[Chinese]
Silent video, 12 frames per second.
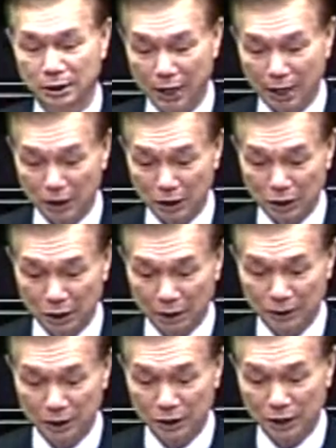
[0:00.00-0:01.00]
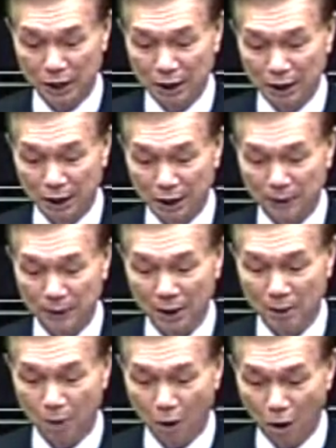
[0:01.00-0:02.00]
蔡女士仅以
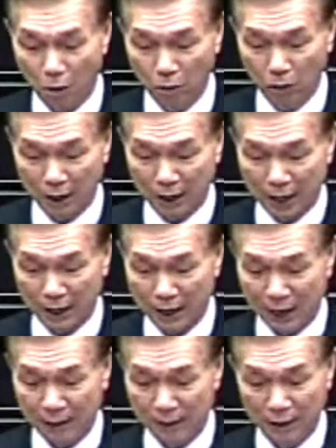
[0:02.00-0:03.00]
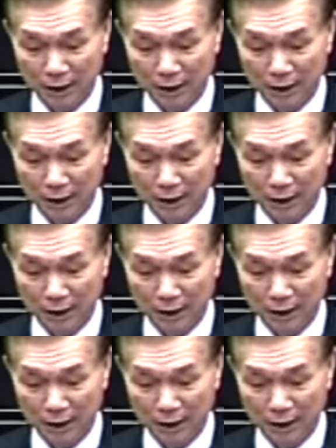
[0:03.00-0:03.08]
模糊的概念。